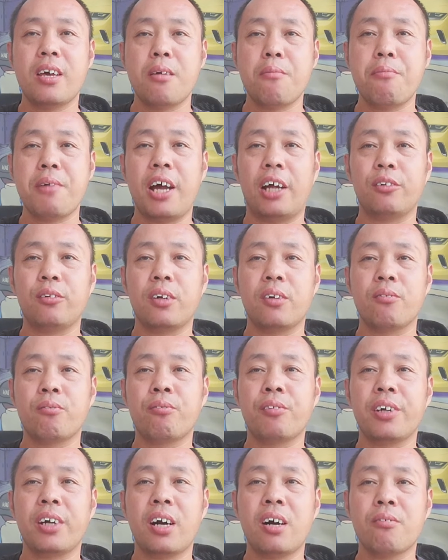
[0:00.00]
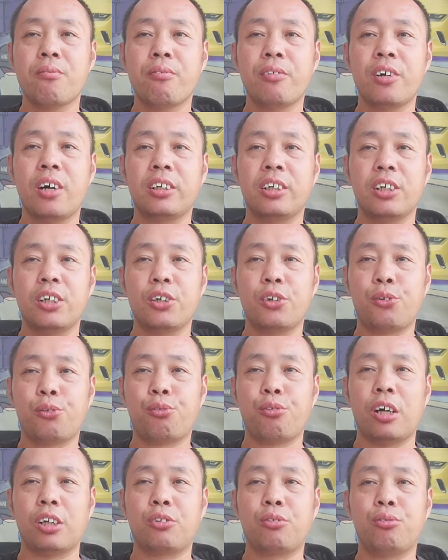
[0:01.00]
面对乌泱乌泱的
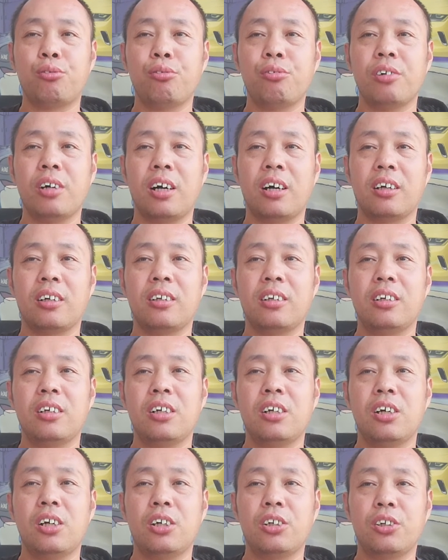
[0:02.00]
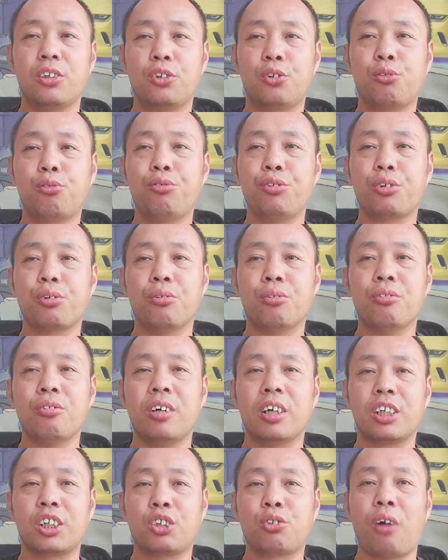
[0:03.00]
血蛆、蛆
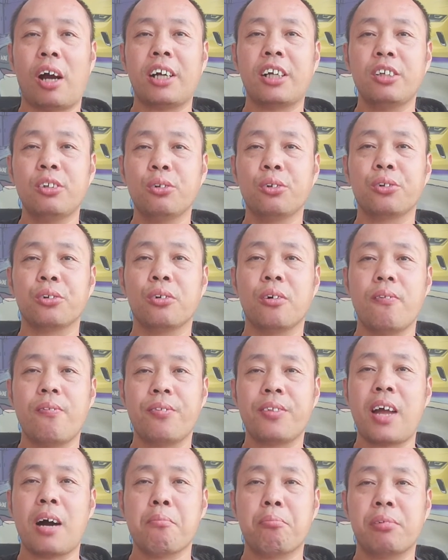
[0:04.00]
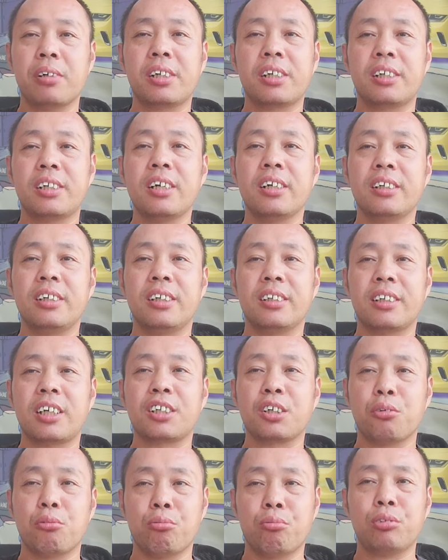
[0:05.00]
虫，转身就走，那不是正义，那
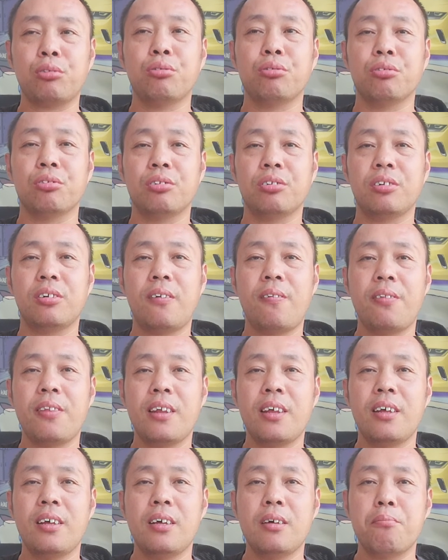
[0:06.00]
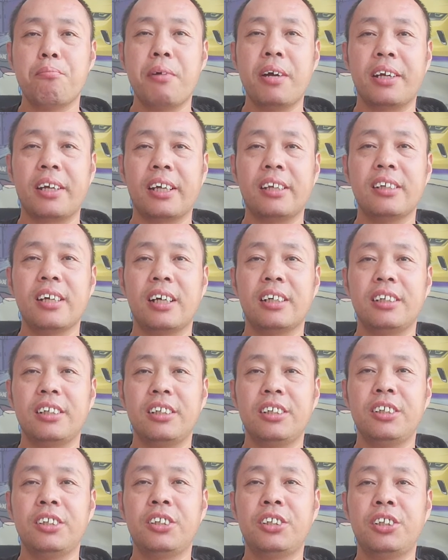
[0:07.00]
是糊涂。被人家
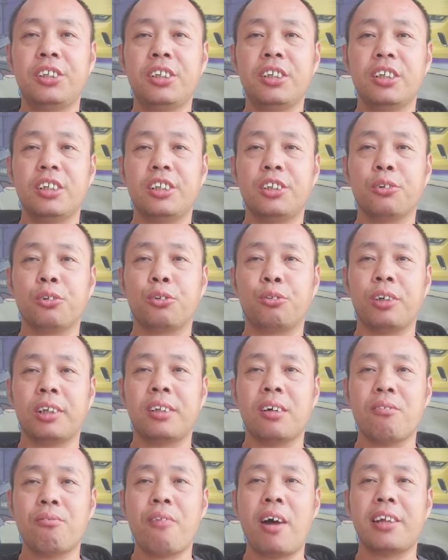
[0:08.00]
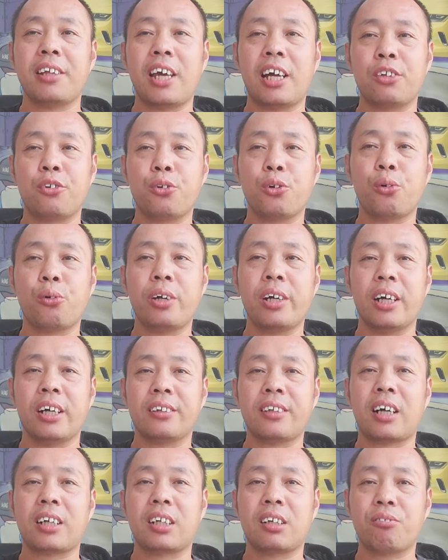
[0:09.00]
一击就觉得万念俱灰啊，
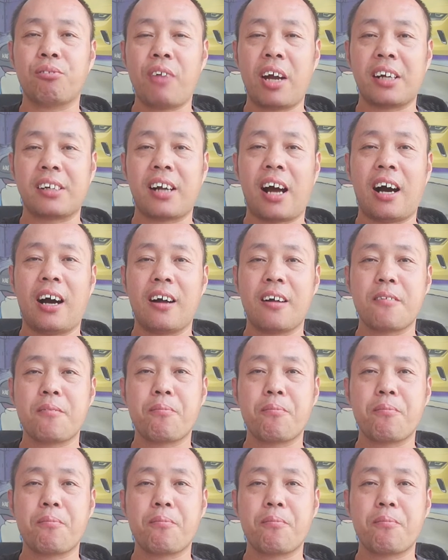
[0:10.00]
那是犯傻。